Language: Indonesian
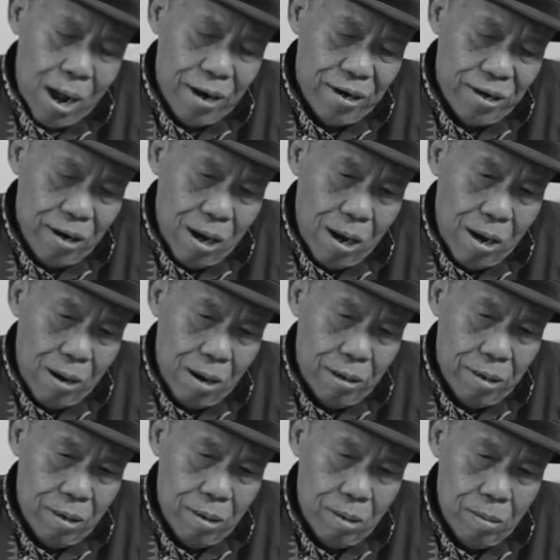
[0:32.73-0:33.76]
Anda
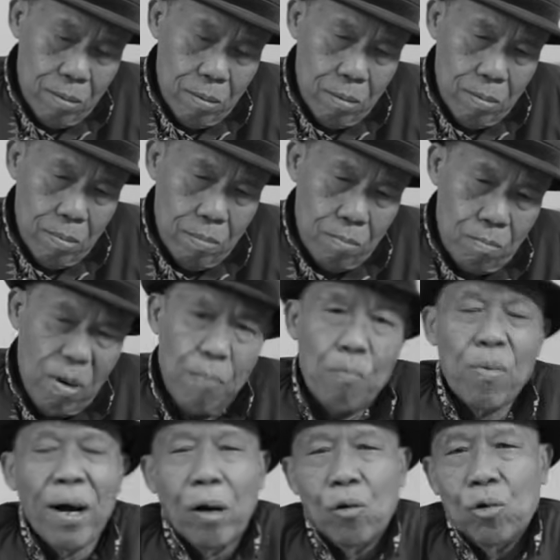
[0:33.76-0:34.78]

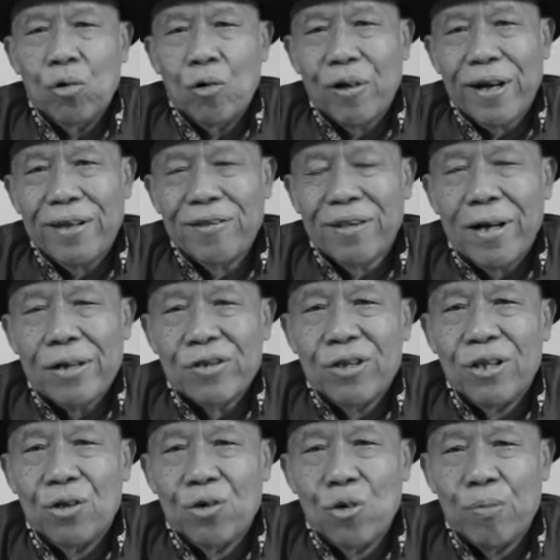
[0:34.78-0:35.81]
membangun
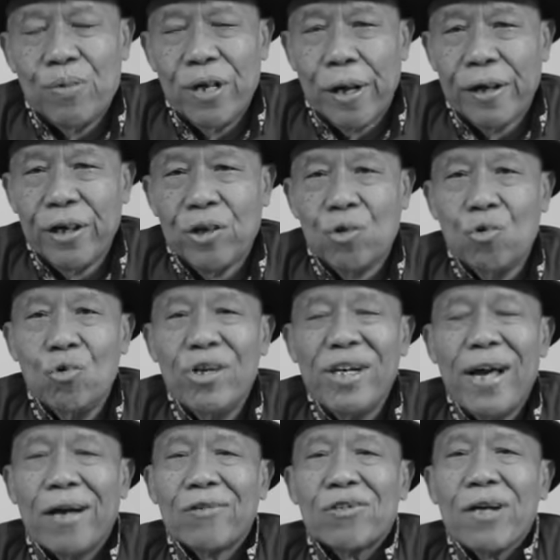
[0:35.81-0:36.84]
orientasi hidup dari
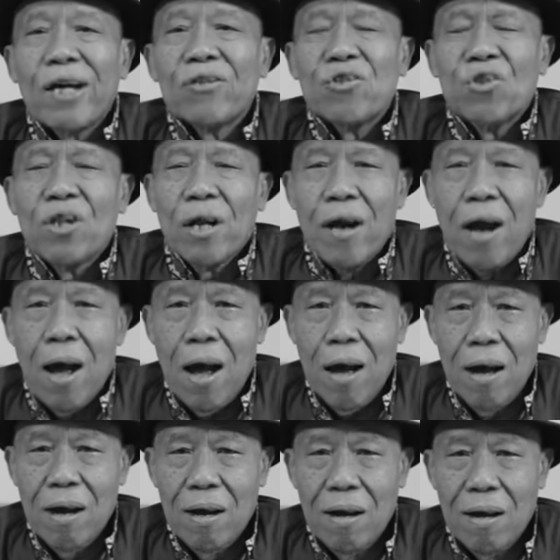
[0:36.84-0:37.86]
dunia sastra.